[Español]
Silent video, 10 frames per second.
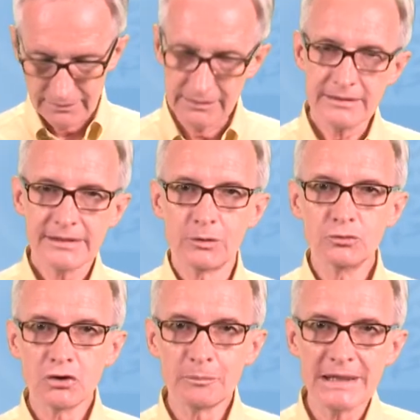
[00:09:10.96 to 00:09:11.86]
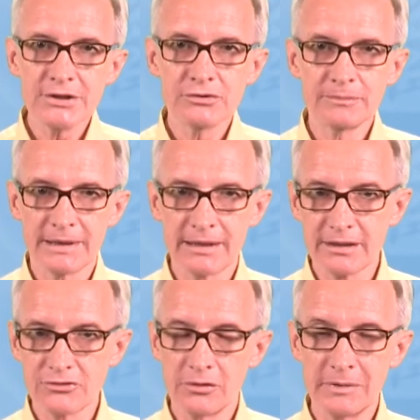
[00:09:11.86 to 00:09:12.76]
Segundo paso para
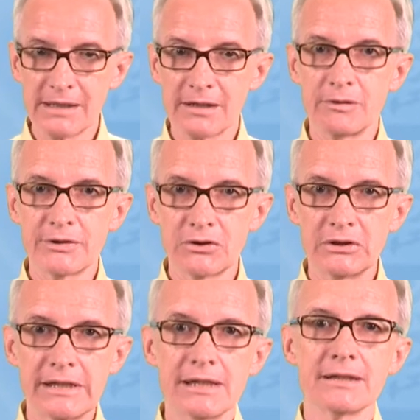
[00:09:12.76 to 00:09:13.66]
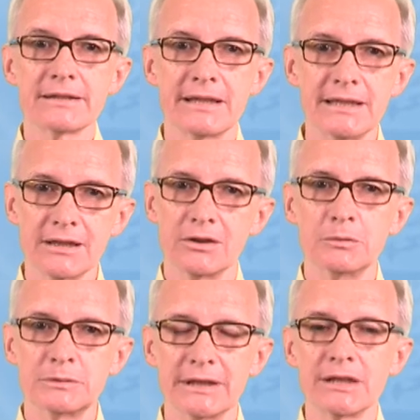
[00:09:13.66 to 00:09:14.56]
resolver la ecuación lineal sería
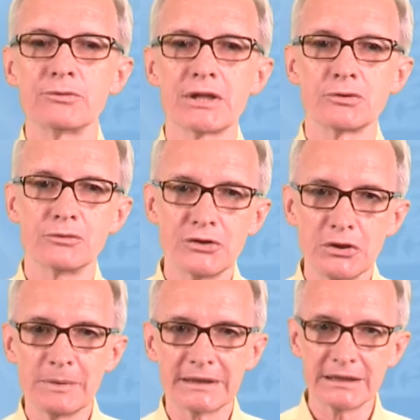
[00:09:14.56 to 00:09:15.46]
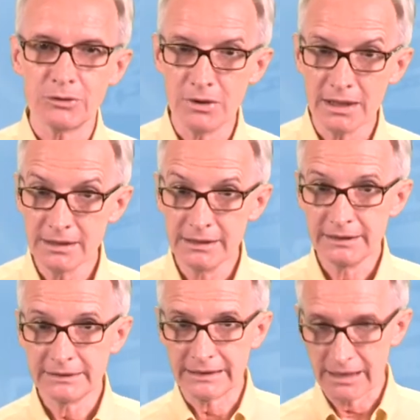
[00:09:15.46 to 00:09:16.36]
obtener una solución particular
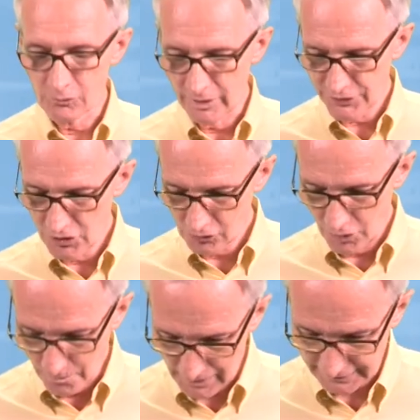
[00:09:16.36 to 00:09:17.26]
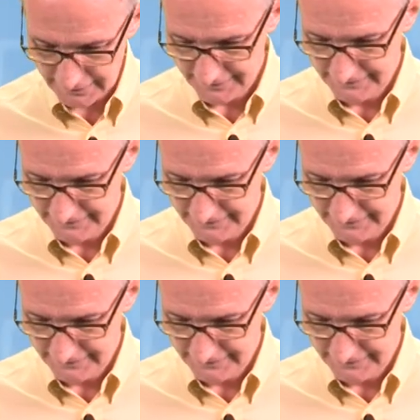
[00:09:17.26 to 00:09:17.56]
de la ecuación completa.